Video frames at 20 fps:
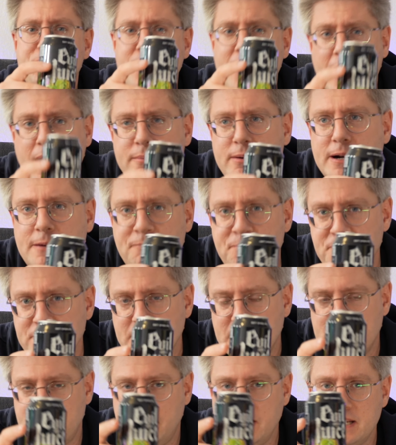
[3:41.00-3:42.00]
Aber
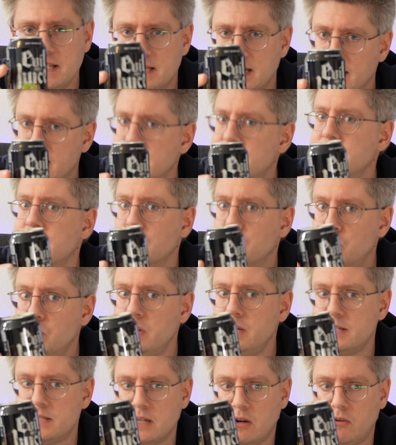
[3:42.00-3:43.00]
ich will nicht sagen, jetzt
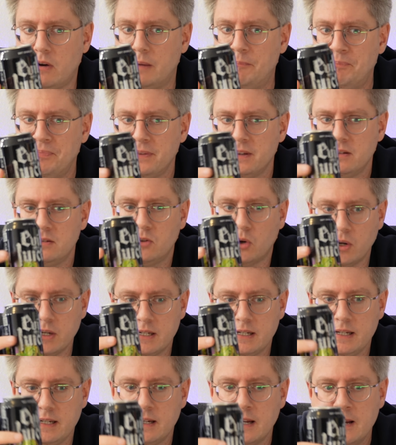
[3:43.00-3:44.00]
natürlich sauer.
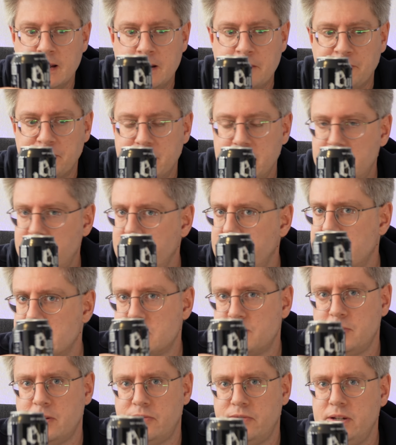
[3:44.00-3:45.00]
Deutlich, nicht wie das
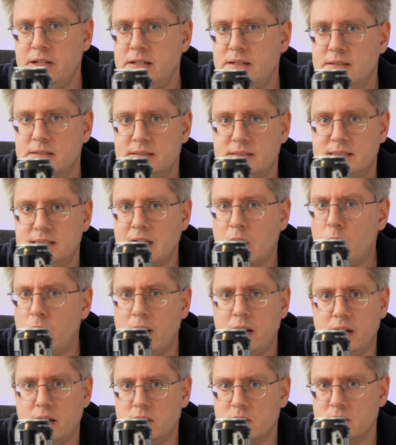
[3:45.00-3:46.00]
bei vielen
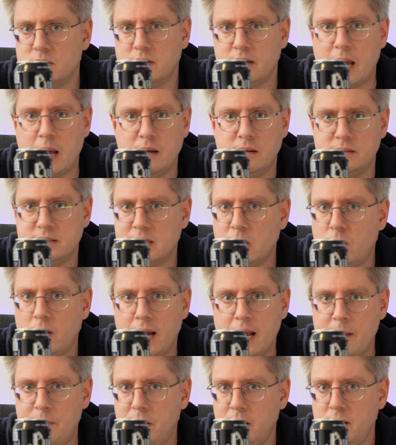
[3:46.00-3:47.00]
Sauer, Sauer
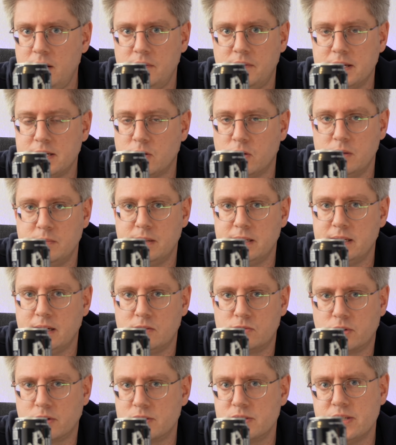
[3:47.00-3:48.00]
Apple, was auch immer da,
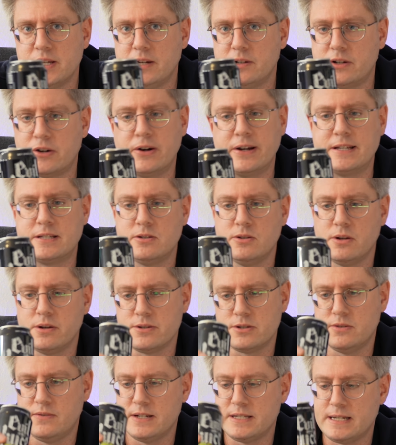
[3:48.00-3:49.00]
Rockstar Drinks oder
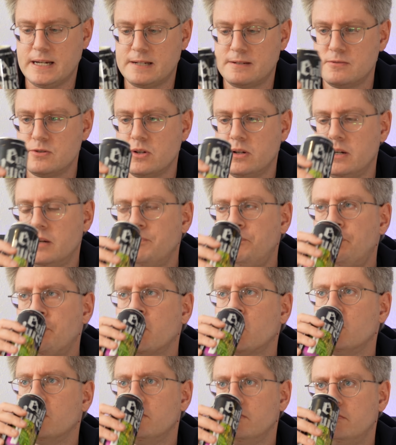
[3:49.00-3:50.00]
sowas hatten, sondern
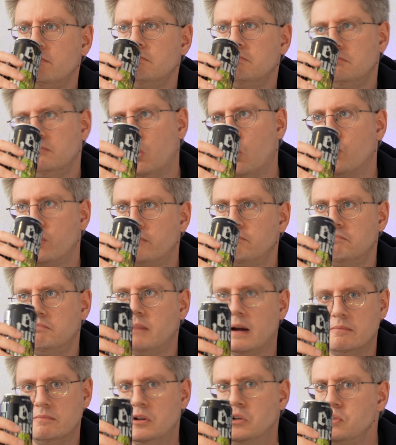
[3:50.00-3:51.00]

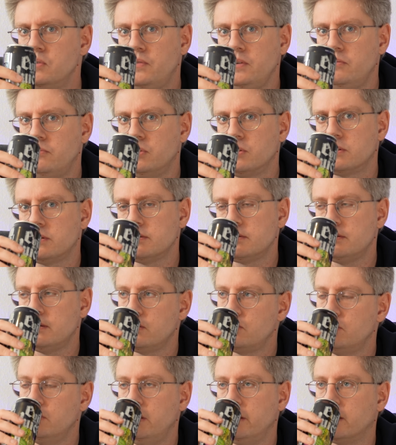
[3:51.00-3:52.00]
irgendwie wirkt es
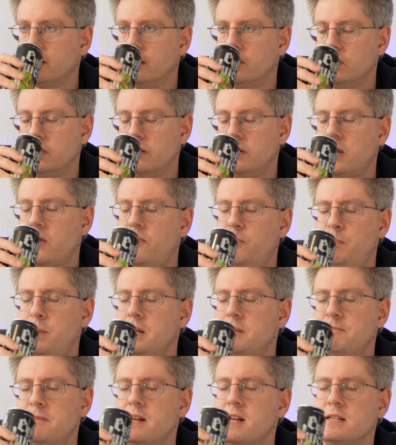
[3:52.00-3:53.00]
natürlicher. Oder ich
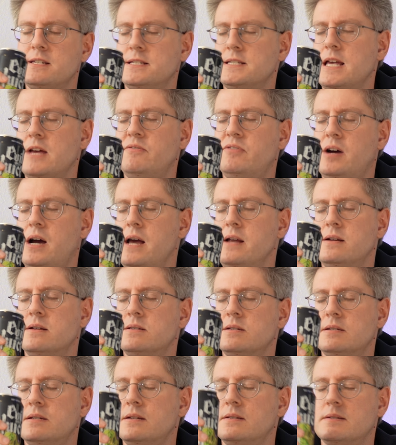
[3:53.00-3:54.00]
bild mir das jetzt einfach ein, dass
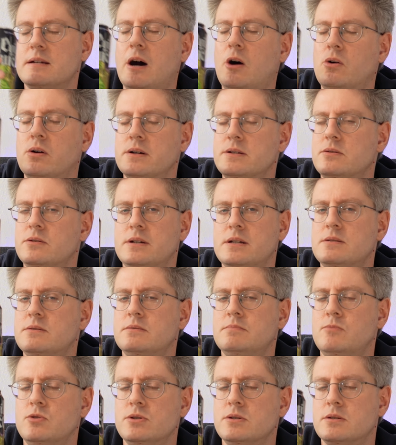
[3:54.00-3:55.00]
es jetzt Rauch ist und jetzt
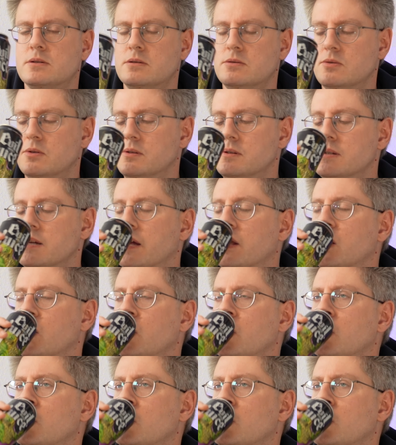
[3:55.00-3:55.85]
muss es gesund sein.